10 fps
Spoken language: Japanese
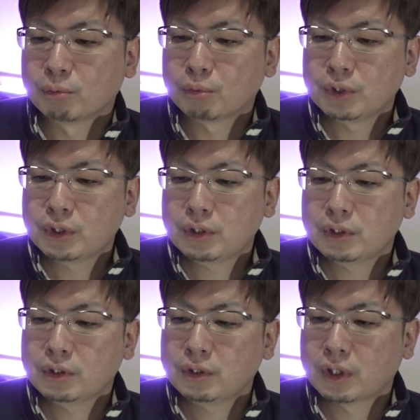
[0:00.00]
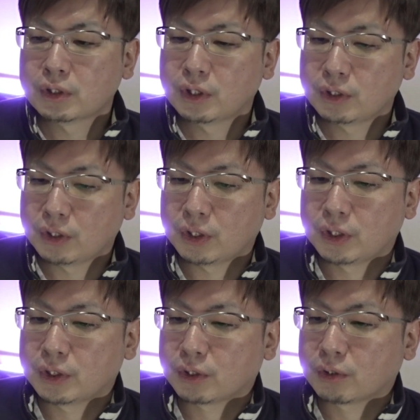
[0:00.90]
本当に残念
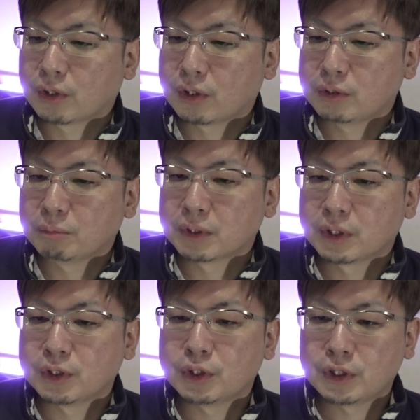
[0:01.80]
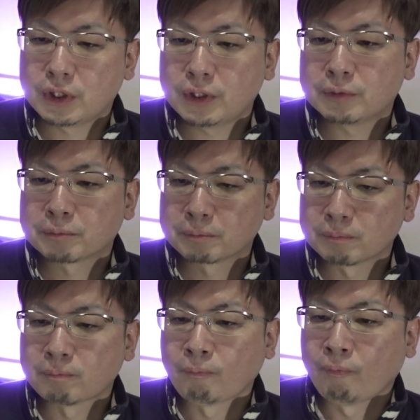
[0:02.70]
で仕方ありませんし、うん。